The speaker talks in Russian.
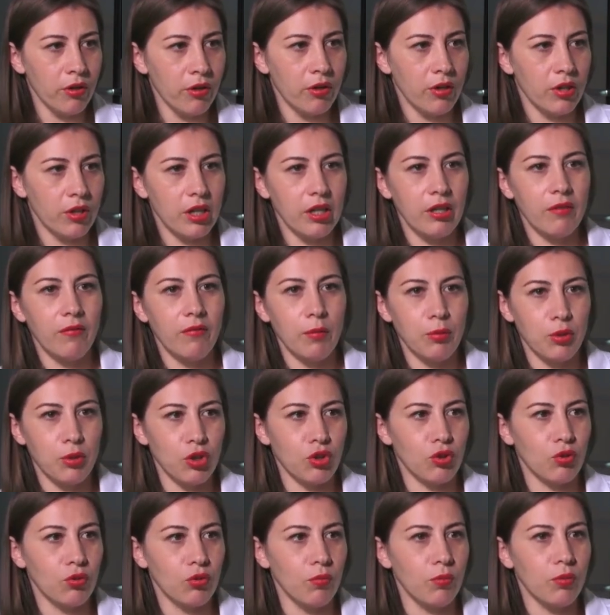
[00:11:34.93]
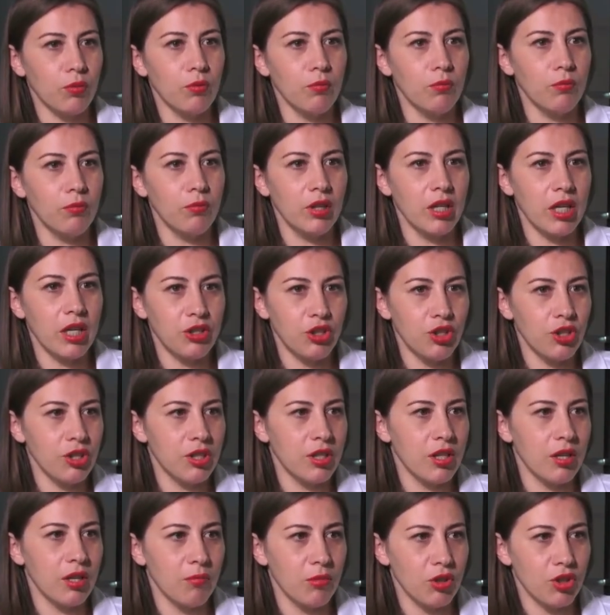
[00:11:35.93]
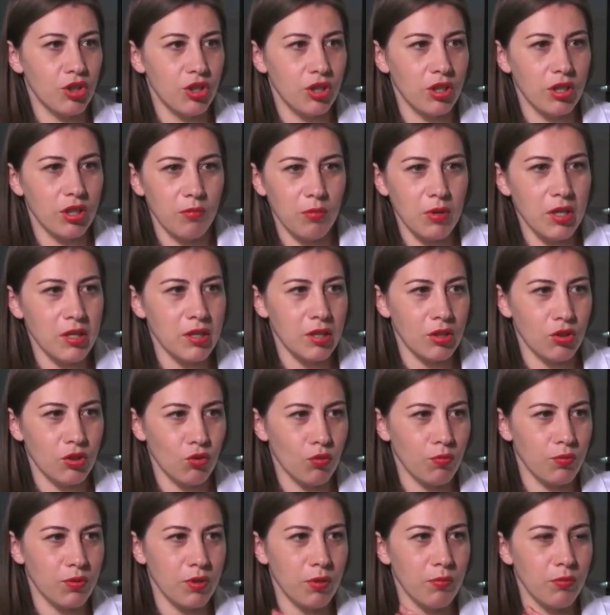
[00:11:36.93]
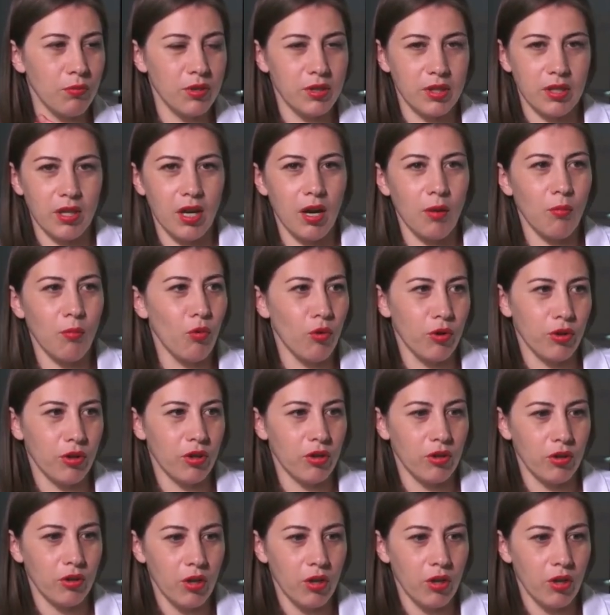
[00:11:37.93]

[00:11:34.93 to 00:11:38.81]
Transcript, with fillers: и вообще, чтобы была чистая машина месяц, чтобы забыть о мойке,